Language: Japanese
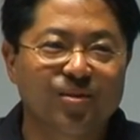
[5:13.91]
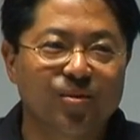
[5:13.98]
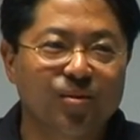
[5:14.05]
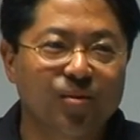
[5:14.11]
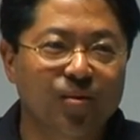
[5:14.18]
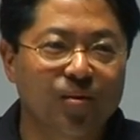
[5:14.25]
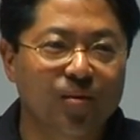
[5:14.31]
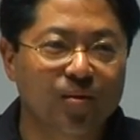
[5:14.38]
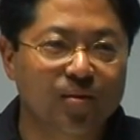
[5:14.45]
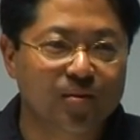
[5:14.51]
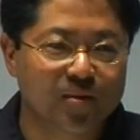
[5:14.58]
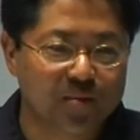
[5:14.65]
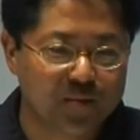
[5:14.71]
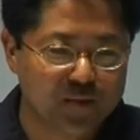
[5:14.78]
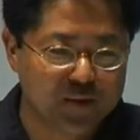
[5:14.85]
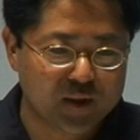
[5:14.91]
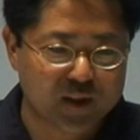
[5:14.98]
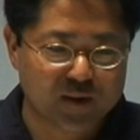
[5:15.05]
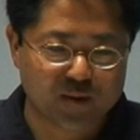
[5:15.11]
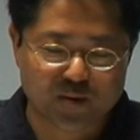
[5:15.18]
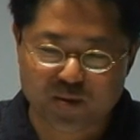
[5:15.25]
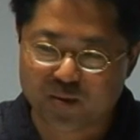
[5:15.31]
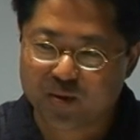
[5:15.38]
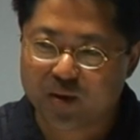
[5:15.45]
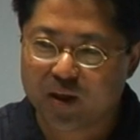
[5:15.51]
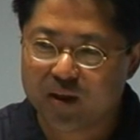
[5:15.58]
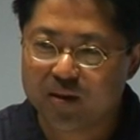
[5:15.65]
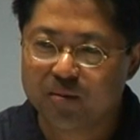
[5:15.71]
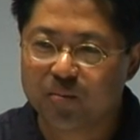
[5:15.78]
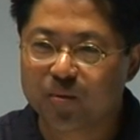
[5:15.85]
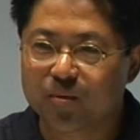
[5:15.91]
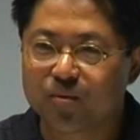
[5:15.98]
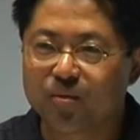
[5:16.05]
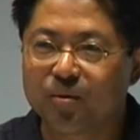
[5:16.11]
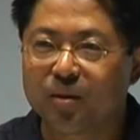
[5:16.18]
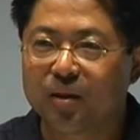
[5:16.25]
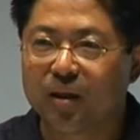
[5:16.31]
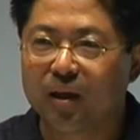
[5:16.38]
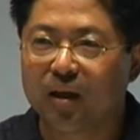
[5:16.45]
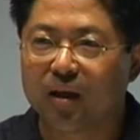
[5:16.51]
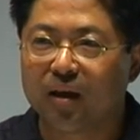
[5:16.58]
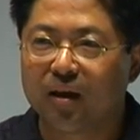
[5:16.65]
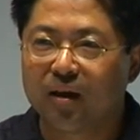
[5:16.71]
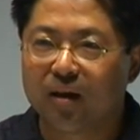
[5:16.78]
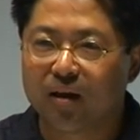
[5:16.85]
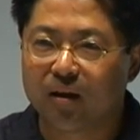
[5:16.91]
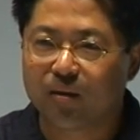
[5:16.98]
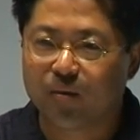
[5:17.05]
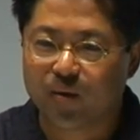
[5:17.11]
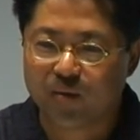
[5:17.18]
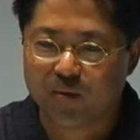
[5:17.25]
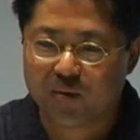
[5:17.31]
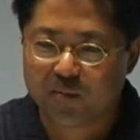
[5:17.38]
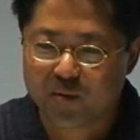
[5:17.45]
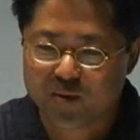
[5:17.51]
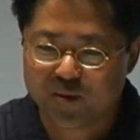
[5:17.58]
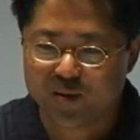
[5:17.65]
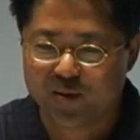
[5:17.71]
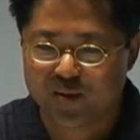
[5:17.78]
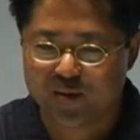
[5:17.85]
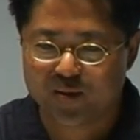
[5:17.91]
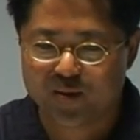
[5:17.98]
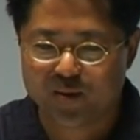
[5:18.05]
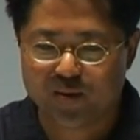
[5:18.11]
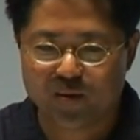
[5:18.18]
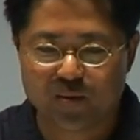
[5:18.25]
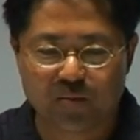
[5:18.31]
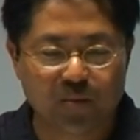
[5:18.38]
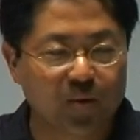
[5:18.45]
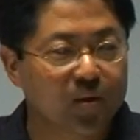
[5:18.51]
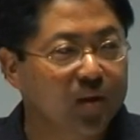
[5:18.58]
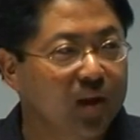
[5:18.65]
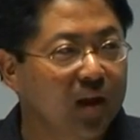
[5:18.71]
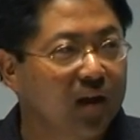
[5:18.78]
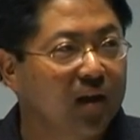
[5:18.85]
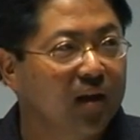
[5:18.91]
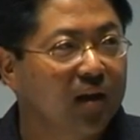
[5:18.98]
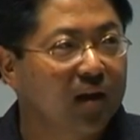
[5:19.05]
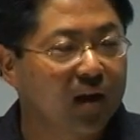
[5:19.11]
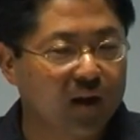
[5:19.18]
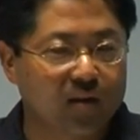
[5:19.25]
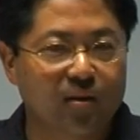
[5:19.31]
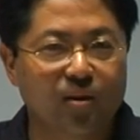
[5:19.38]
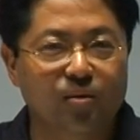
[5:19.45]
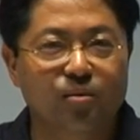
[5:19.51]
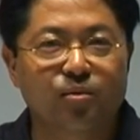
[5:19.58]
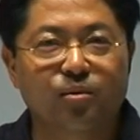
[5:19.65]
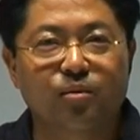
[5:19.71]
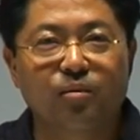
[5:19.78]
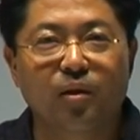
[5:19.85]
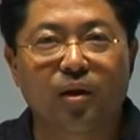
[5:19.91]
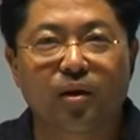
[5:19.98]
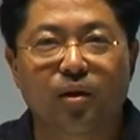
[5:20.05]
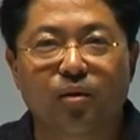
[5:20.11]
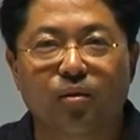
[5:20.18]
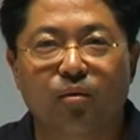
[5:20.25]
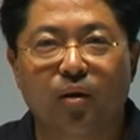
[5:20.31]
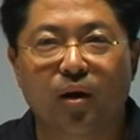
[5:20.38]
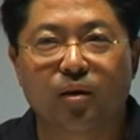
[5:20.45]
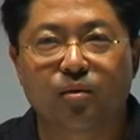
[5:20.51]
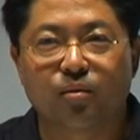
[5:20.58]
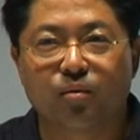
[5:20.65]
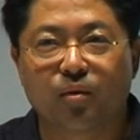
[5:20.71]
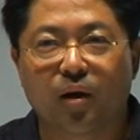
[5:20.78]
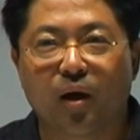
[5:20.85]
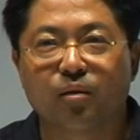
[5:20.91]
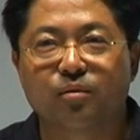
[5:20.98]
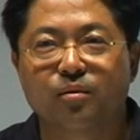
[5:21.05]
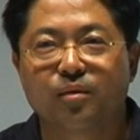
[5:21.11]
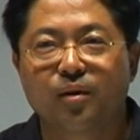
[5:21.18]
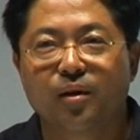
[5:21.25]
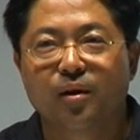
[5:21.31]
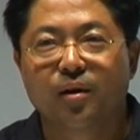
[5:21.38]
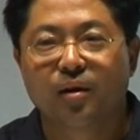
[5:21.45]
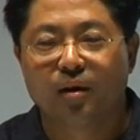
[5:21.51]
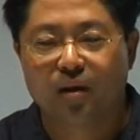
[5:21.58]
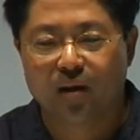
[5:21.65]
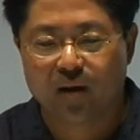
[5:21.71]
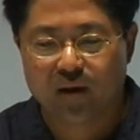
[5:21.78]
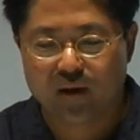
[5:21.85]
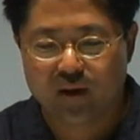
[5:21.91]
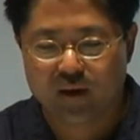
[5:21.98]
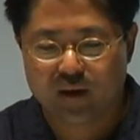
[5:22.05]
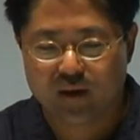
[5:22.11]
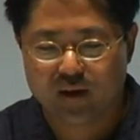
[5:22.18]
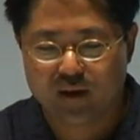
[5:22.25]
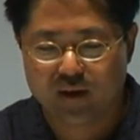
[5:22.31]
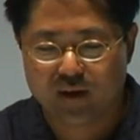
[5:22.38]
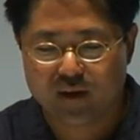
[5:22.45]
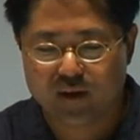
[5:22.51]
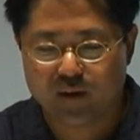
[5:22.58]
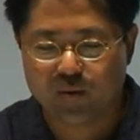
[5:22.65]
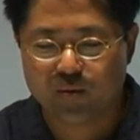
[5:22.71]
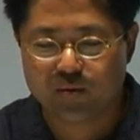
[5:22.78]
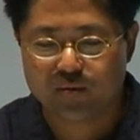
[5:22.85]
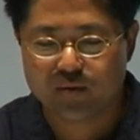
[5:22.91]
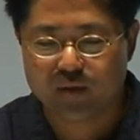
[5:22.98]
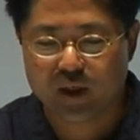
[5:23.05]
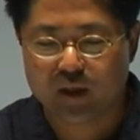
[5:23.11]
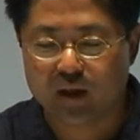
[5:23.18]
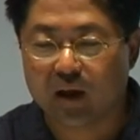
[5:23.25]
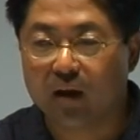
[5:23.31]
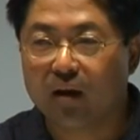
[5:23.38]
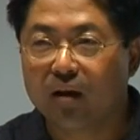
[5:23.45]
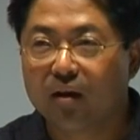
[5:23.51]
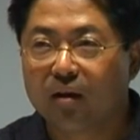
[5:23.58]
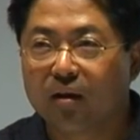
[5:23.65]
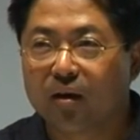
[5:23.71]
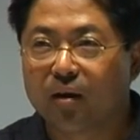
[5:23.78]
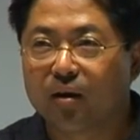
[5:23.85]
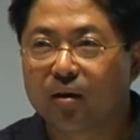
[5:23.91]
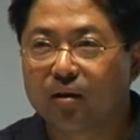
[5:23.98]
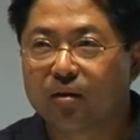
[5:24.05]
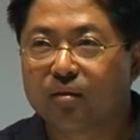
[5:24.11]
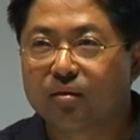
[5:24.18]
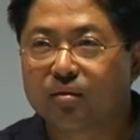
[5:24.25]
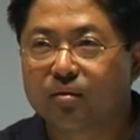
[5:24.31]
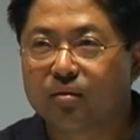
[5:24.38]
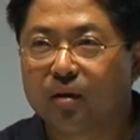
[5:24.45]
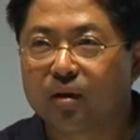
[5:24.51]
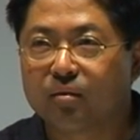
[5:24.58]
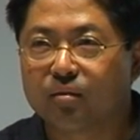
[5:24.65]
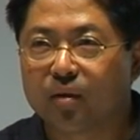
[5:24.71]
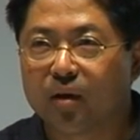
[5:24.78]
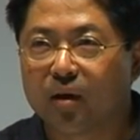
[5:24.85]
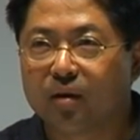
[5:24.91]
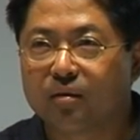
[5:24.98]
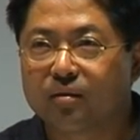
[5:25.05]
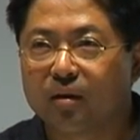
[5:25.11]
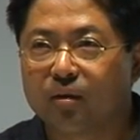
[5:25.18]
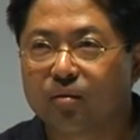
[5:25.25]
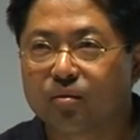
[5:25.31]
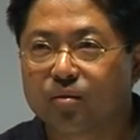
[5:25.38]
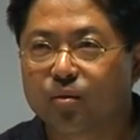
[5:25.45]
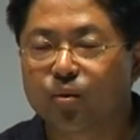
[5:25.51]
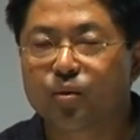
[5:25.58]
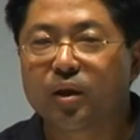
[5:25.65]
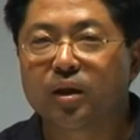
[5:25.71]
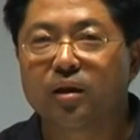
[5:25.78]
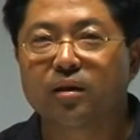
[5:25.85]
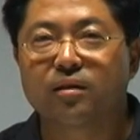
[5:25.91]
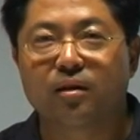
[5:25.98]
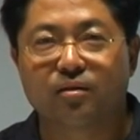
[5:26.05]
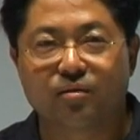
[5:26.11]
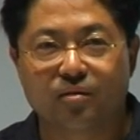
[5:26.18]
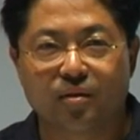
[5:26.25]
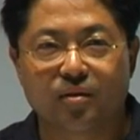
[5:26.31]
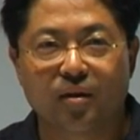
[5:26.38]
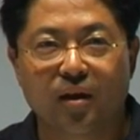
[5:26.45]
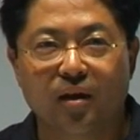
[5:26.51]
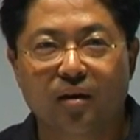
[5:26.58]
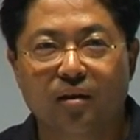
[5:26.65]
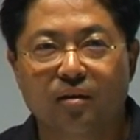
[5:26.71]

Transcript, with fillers: 非常にこう自分たちの直感に基づいてこれは面白いっていうふうに思って買っていくっていうのが結構アートを買う、えー、基本的な何、えー、て言うのかなあの状態だったりするんですね。